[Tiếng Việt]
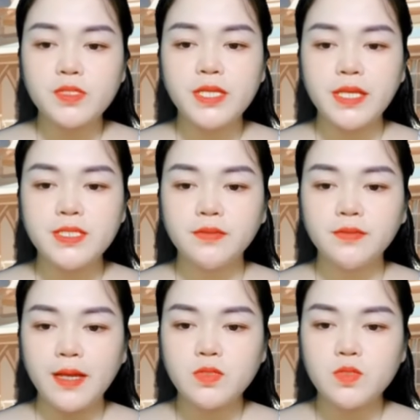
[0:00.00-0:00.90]
Nhưng mẹ
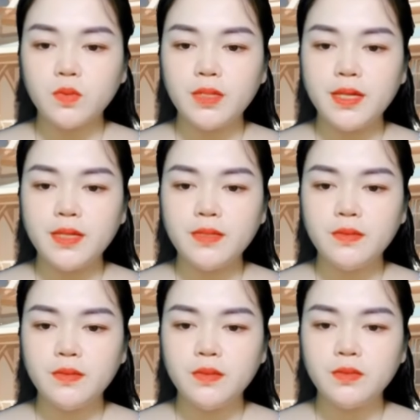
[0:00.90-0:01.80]
Nhạc Đình mới qua đời
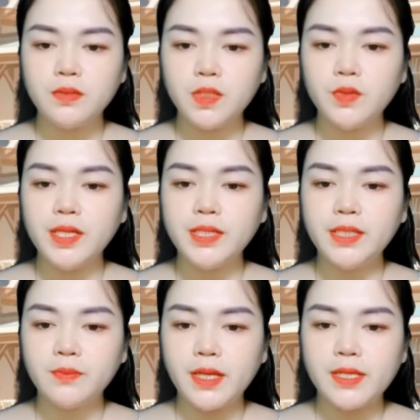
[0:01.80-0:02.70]
được vài tháng
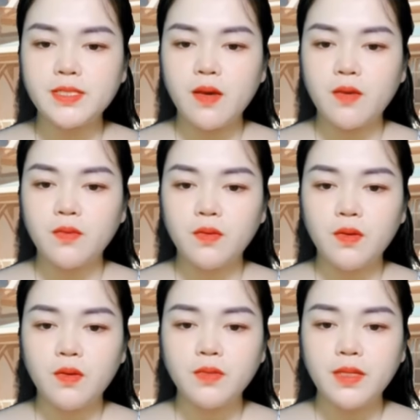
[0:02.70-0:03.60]
thì ba anh
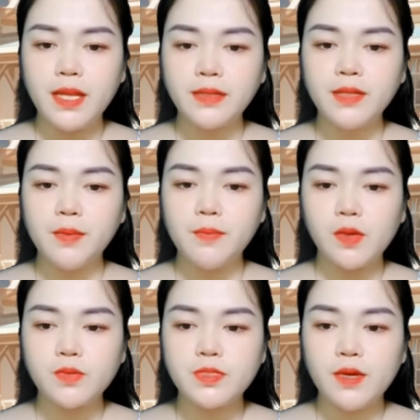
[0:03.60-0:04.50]
đã cưới vợ hai
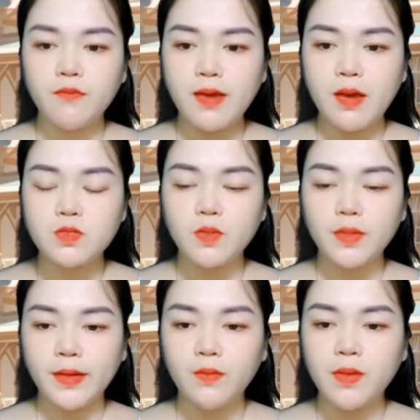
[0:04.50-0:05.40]
luôn.
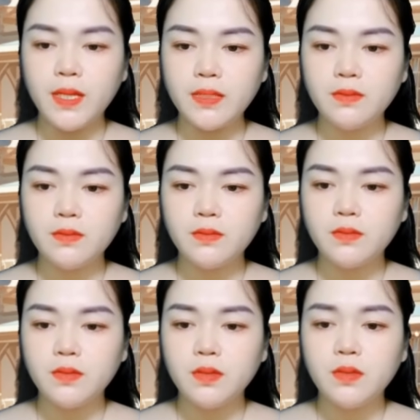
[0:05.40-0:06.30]
Chẳng bao lâu sau mẹ
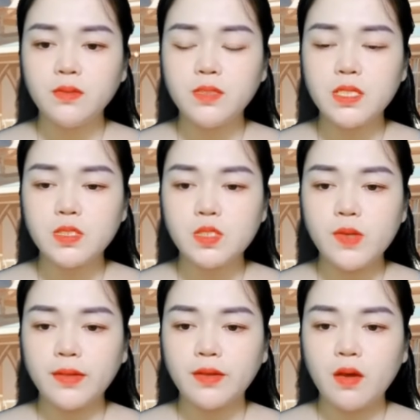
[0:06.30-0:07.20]
kế có thai.
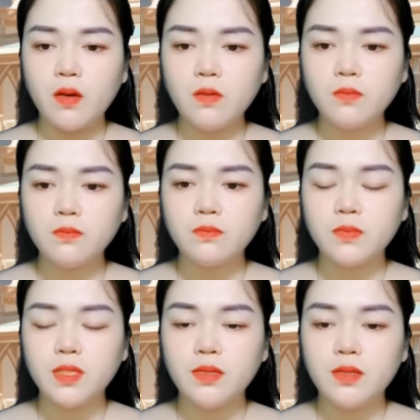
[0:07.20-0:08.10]
Có lẽ là
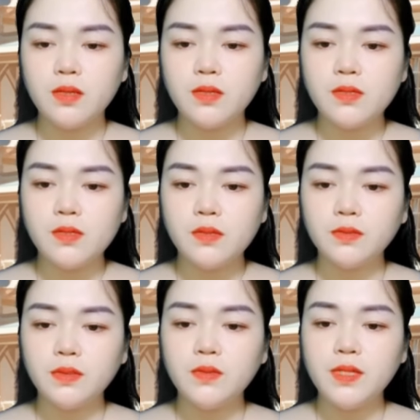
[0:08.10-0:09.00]
vì có thai
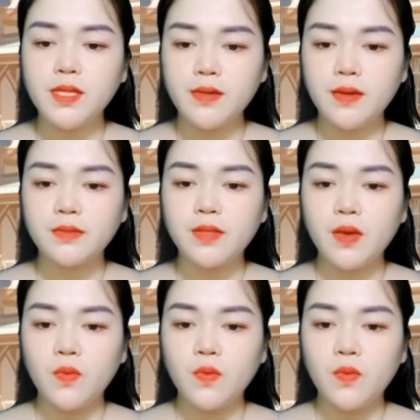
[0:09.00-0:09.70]
nên mới cưới.